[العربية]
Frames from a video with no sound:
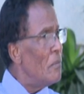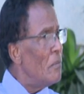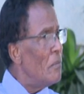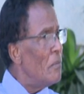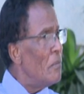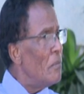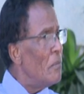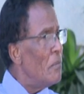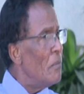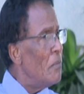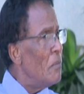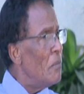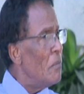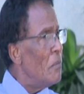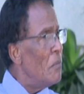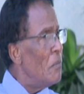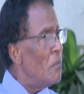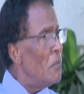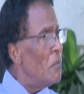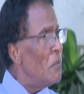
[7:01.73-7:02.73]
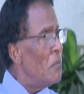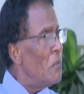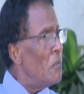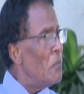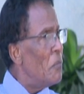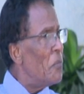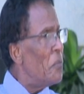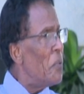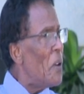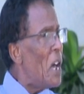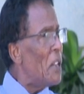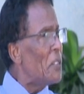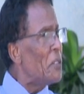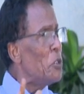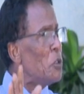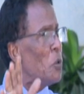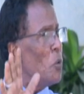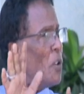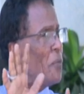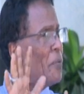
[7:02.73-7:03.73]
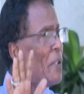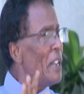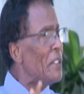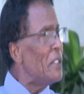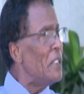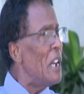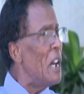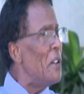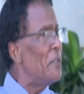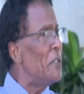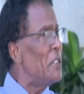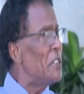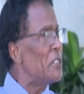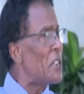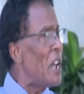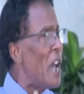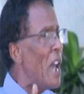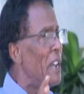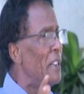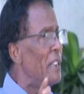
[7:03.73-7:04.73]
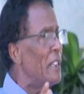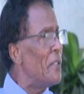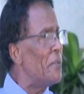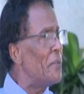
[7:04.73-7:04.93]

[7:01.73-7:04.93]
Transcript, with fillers: مرات بيكون مركز فاضي ذات فاضي هو فاضي لا في شاي لا